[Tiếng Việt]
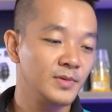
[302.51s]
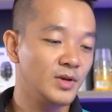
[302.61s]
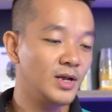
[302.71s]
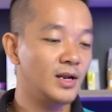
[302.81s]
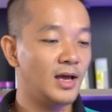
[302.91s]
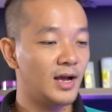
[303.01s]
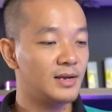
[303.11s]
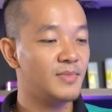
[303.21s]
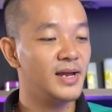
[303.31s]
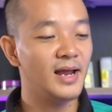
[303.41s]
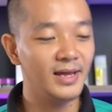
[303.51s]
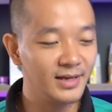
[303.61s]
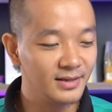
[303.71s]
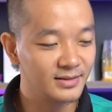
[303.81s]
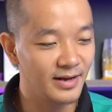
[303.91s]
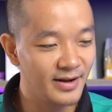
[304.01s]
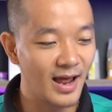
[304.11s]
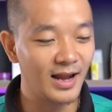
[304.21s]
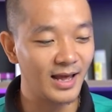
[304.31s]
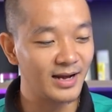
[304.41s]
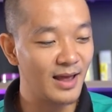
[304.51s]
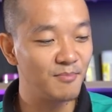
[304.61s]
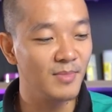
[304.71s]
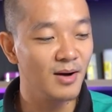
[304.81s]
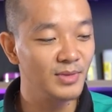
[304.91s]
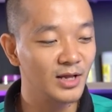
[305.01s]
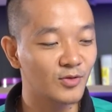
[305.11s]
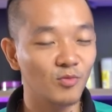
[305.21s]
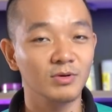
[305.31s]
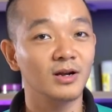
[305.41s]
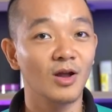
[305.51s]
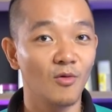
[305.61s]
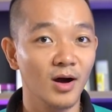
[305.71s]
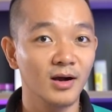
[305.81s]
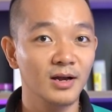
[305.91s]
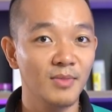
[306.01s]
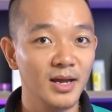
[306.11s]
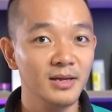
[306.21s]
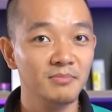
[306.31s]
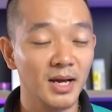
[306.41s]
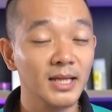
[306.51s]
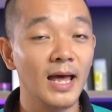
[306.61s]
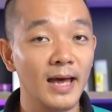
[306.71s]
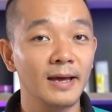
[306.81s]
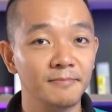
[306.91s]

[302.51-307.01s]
Cho nên là cái máy này á, tính ra là anh em bơm liên tục được lâu hơn cái máy Makita.